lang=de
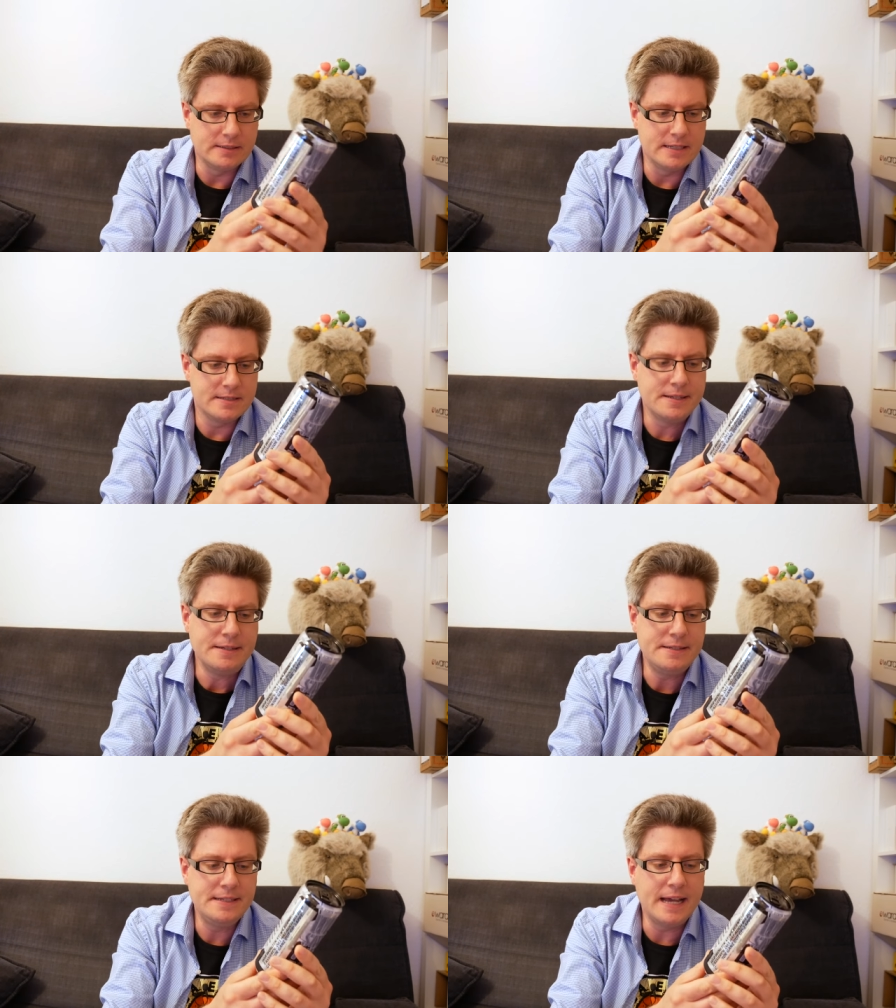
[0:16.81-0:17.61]
Das
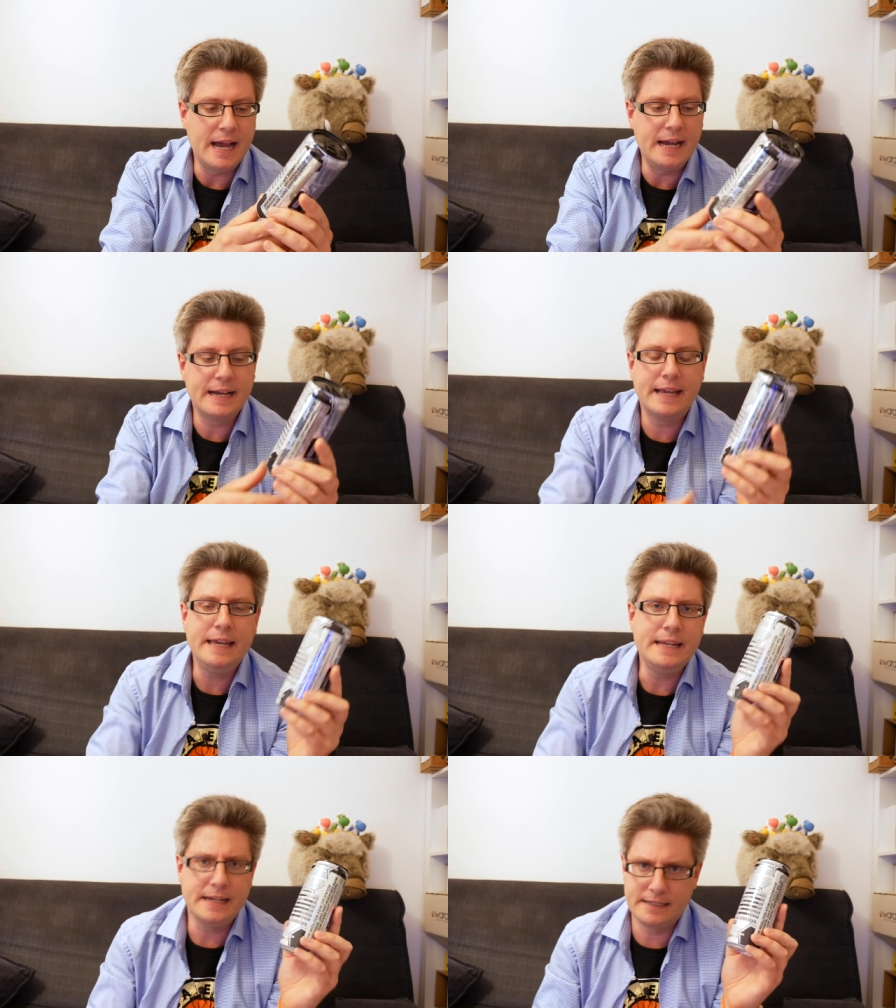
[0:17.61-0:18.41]
sind die
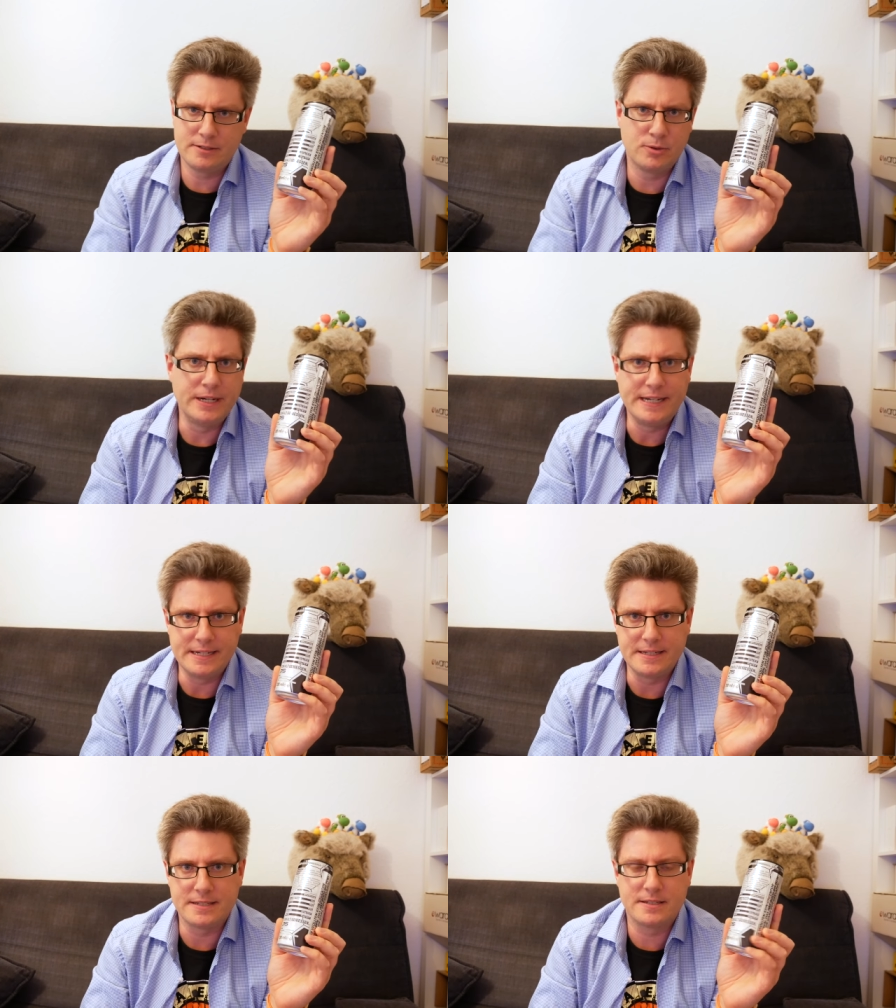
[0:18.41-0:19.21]
Arena
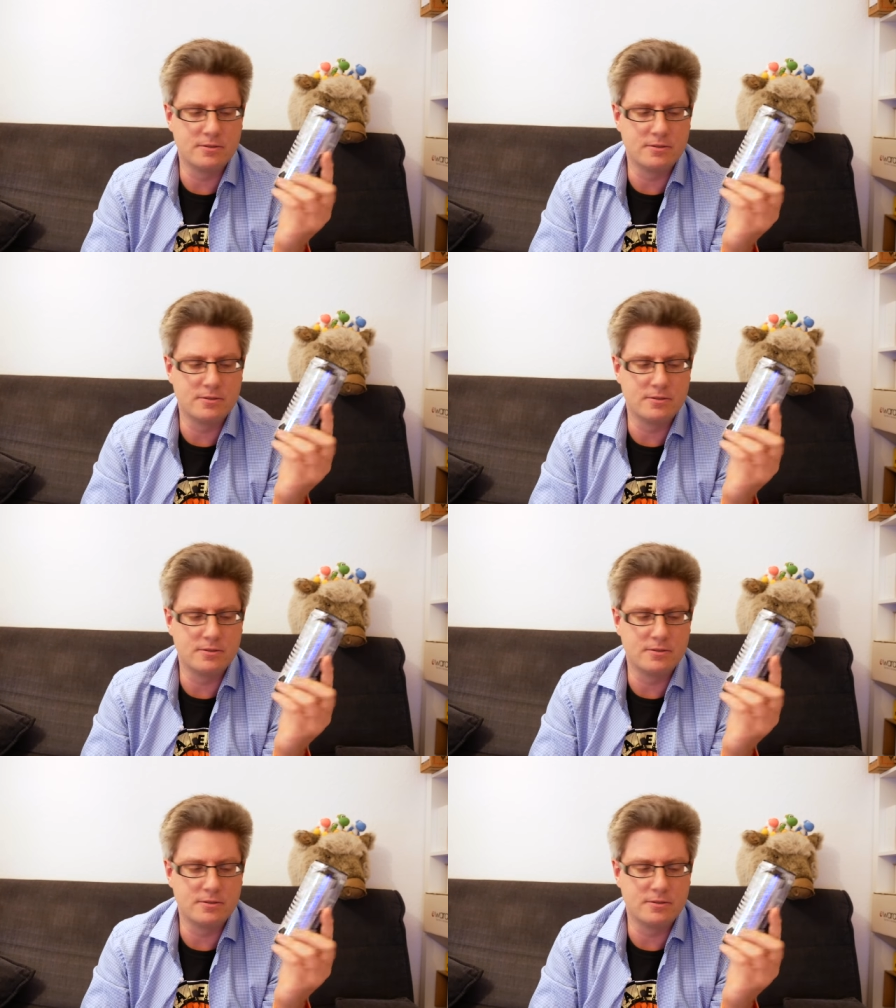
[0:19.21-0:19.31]
Drinks